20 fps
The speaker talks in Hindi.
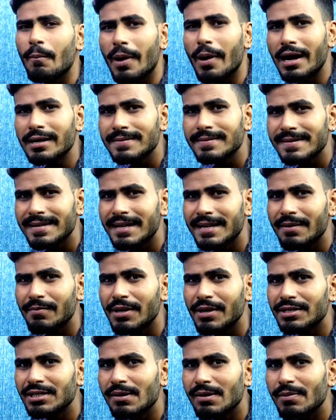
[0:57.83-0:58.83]
पाँच हज़ार एम
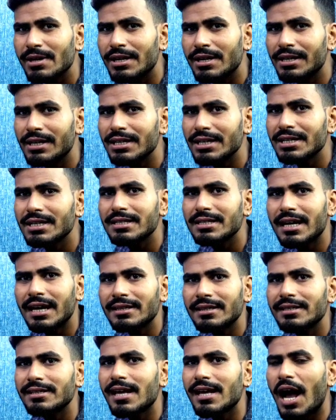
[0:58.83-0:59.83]
के बैटरी के
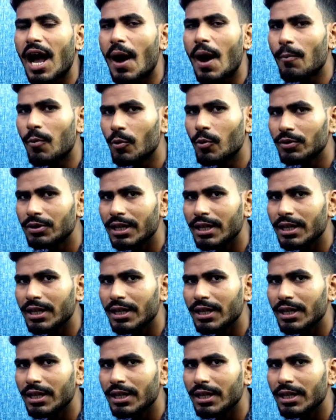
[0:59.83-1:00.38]
साथ ही आपको